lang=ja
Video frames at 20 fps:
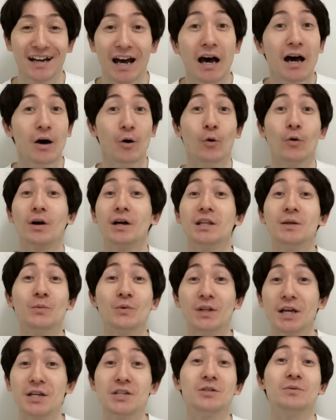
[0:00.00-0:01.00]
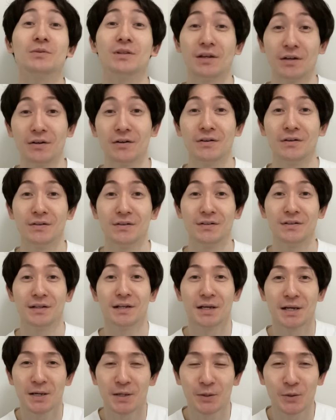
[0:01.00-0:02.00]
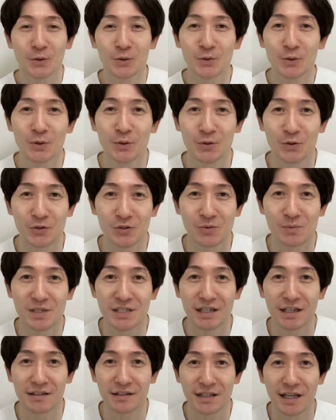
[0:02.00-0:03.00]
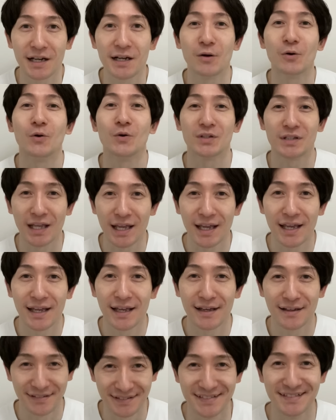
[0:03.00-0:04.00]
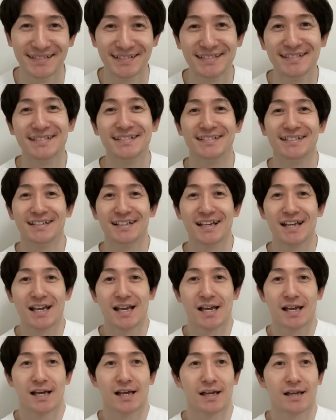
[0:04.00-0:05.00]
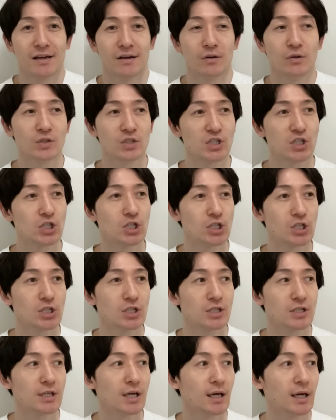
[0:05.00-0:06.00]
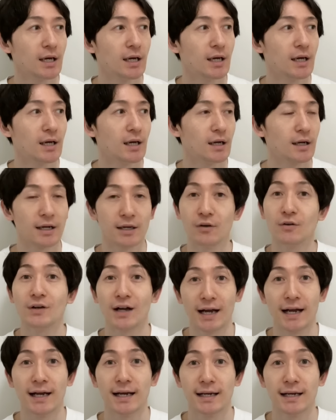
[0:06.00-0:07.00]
あお金も大丈夫だよ今度のぞみちゃんなんかおごってうんよしじゃあ帰ろっか